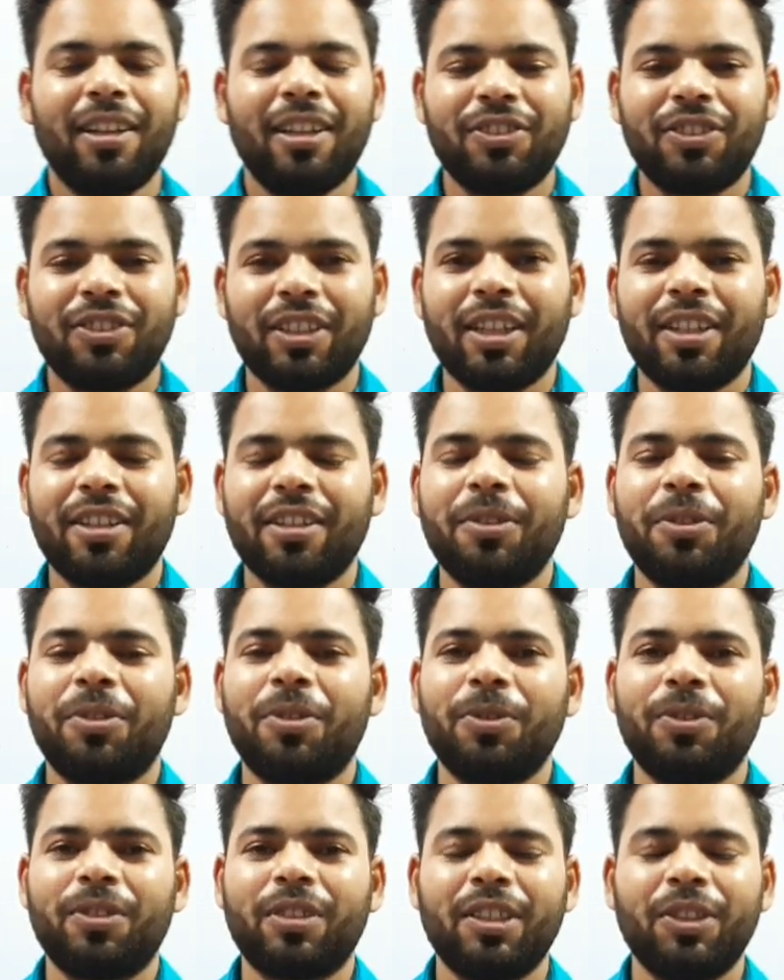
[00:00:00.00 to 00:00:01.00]
लक्ष्य करियर
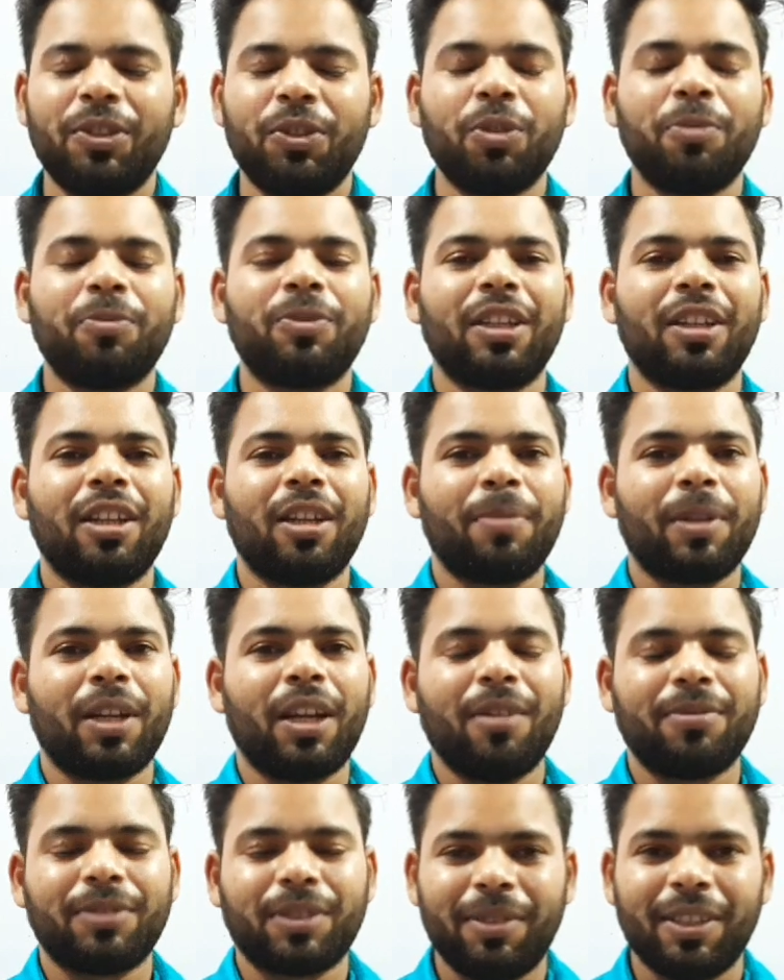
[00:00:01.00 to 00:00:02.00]
इंस्टीट्यूट के यूट्यूब चैनल पर
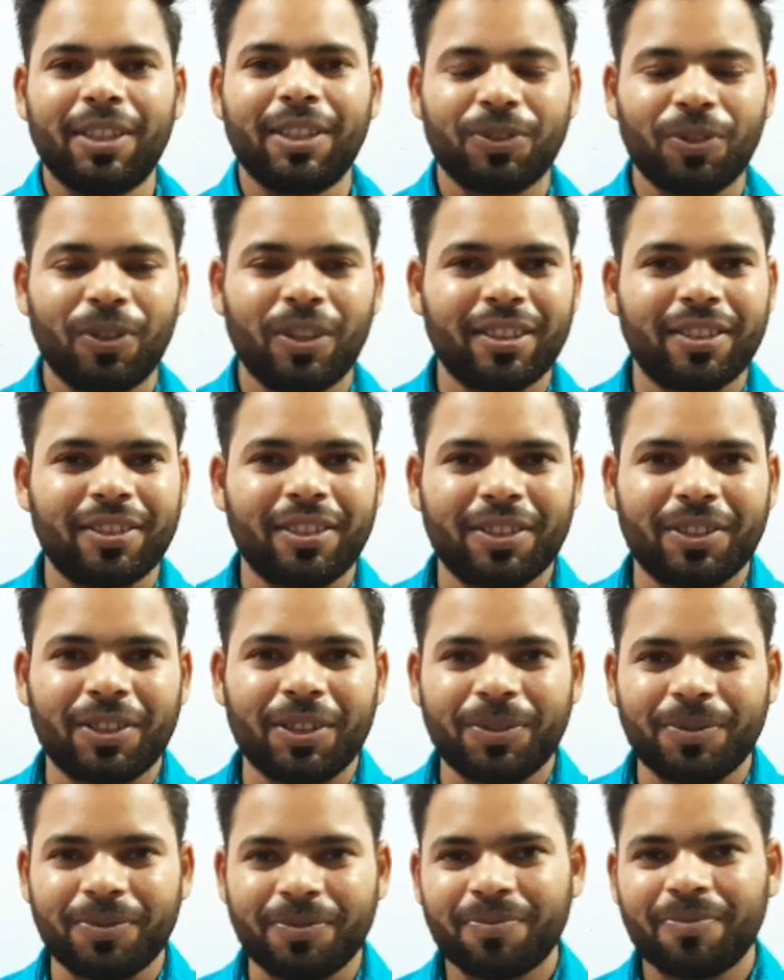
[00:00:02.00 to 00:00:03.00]
आप सभी का स्वागत
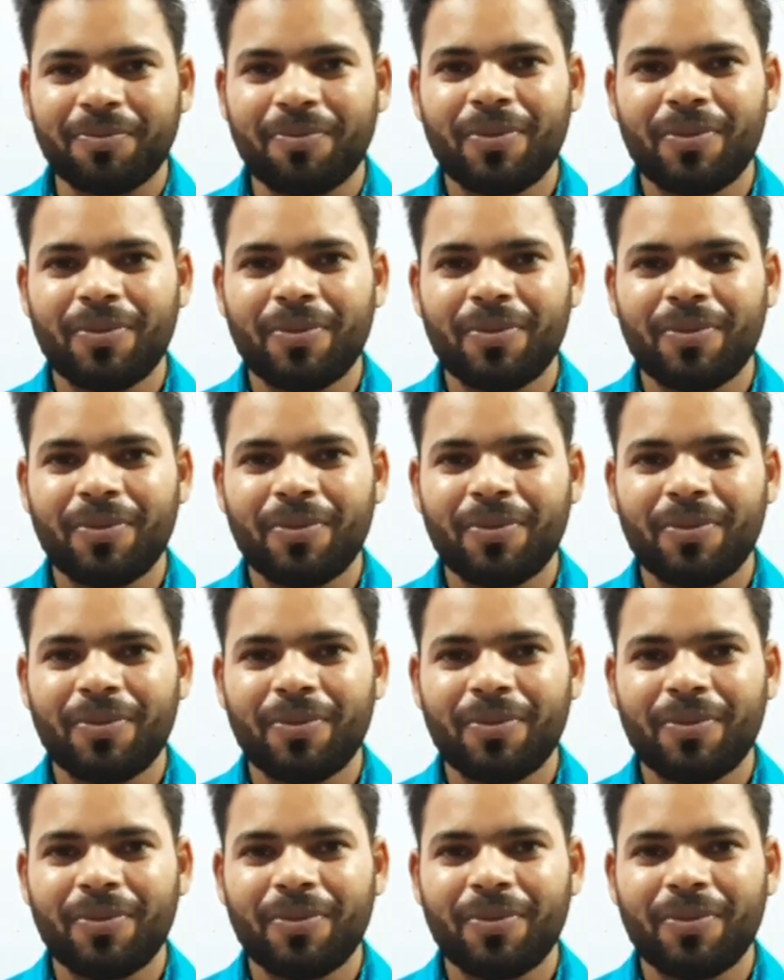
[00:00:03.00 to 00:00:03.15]
करता हूं